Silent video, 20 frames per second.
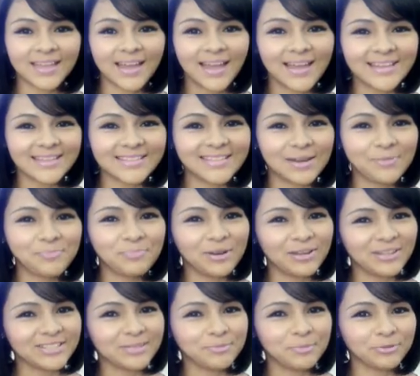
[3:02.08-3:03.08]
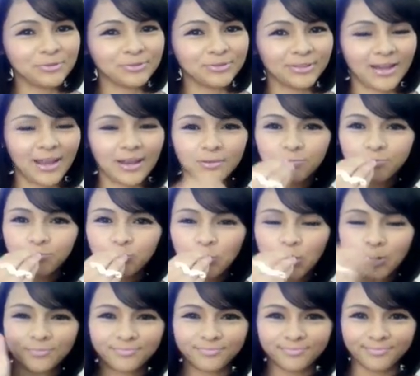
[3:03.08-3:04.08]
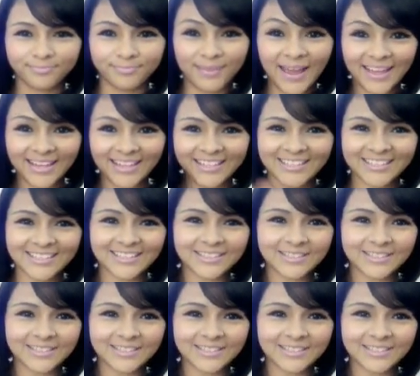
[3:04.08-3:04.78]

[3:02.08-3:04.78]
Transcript: hasta el próximo tutorial. Bye.